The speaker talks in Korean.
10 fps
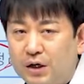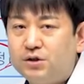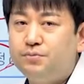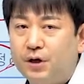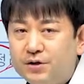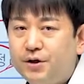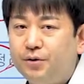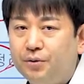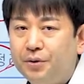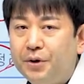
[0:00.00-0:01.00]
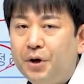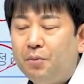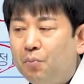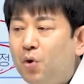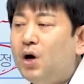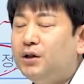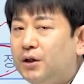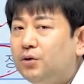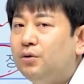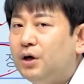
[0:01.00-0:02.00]
학습을 하세요. 뭐가
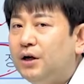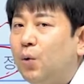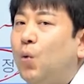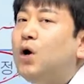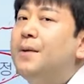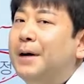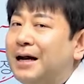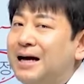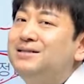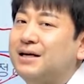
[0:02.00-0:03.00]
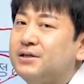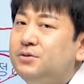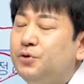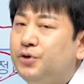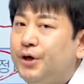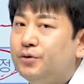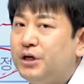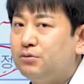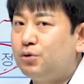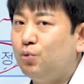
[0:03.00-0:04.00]
됐든 간에 오래만 앉아있으면 돼요.
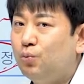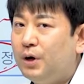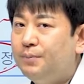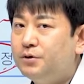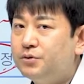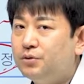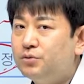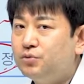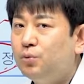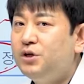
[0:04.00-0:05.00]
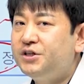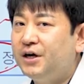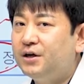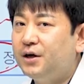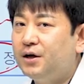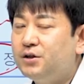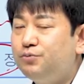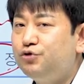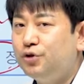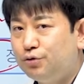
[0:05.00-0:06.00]
자동차 공부하면서. 졸리지 않게.
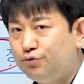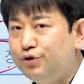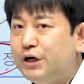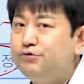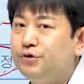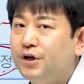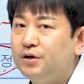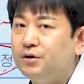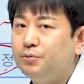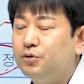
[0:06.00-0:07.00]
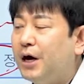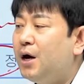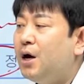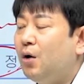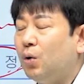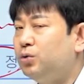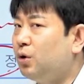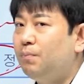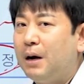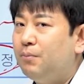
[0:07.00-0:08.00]
집중력을 유지할 수 있게끔. 그게
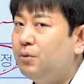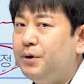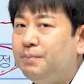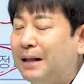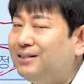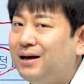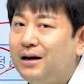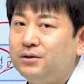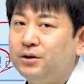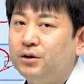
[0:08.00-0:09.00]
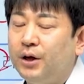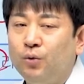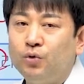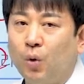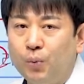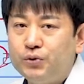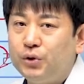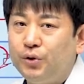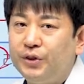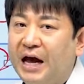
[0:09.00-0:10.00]
어떤 방법이 맞다라는 내용은
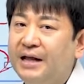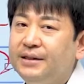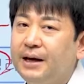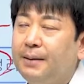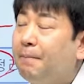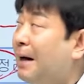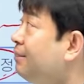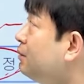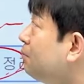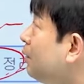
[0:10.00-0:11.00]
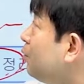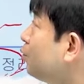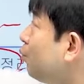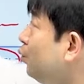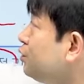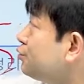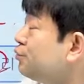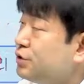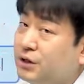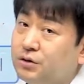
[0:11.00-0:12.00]
없어요. 내한테 맞는 방법은 본인
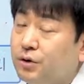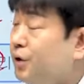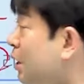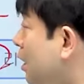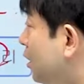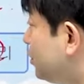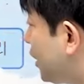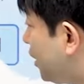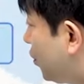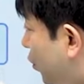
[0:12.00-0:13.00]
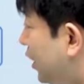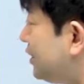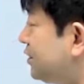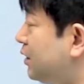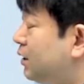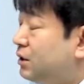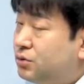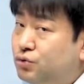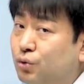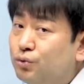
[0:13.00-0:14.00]
스스로 찾는 거예요. 제가 여러 가지
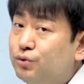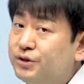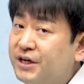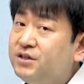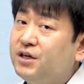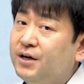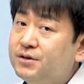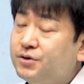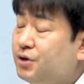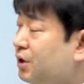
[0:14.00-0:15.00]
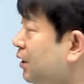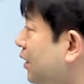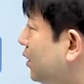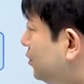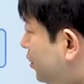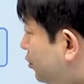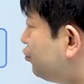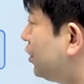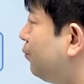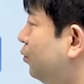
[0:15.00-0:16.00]
종류를 제시해놨으니까 이거
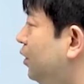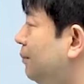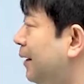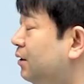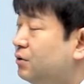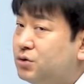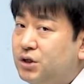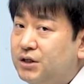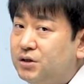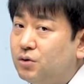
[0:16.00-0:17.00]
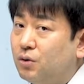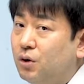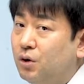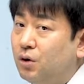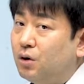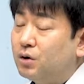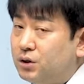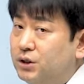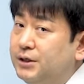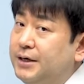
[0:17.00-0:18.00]
중에 본인이 맞는 거 찾아서 어,
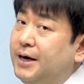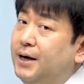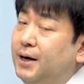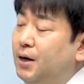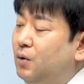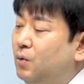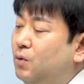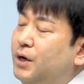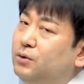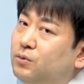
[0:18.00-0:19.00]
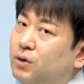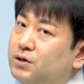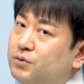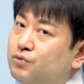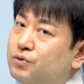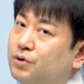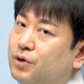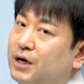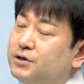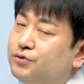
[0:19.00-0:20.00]
길게 오랫동안 집중력을
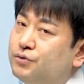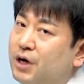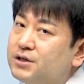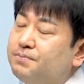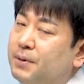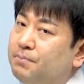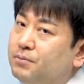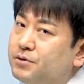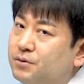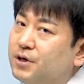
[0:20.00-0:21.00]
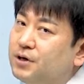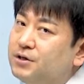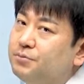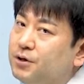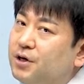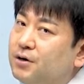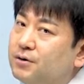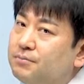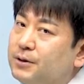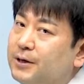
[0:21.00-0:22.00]
가질 수 있는 학습 방법을 선택을 하시면 된다는
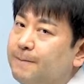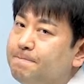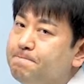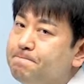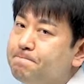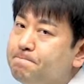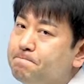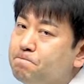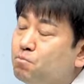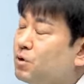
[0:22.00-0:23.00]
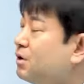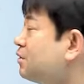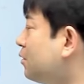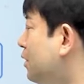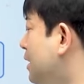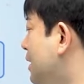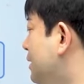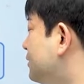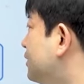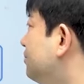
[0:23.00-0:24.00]
겁니다. 그래서
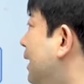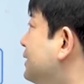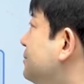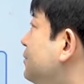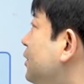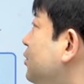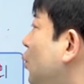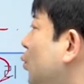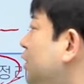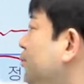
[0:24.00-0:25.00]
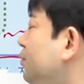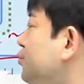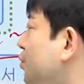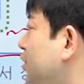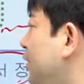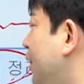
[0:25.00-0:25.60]
지금 말씀드린 요 기본적인